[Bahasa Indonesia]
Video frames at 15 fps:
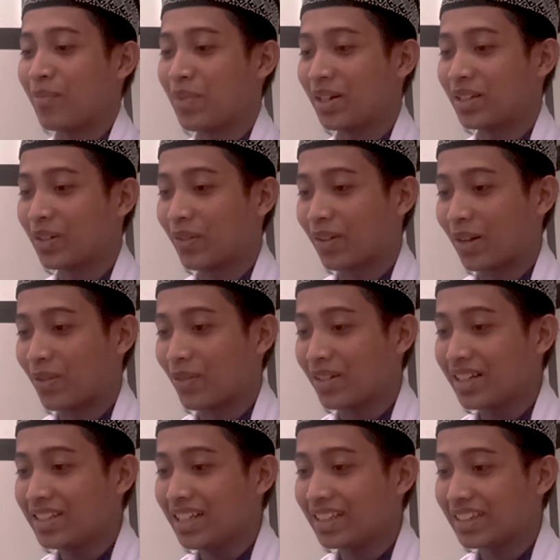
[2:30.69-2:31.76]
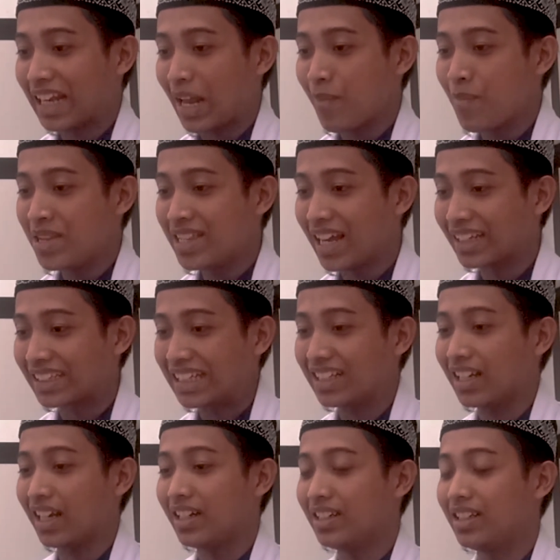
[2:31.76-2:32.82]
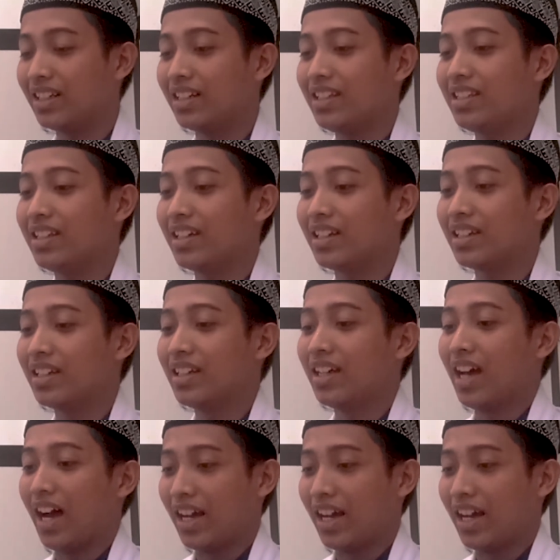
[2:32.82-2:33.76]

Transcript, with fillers: bagi orang-orang yang telah menyatakan dirinya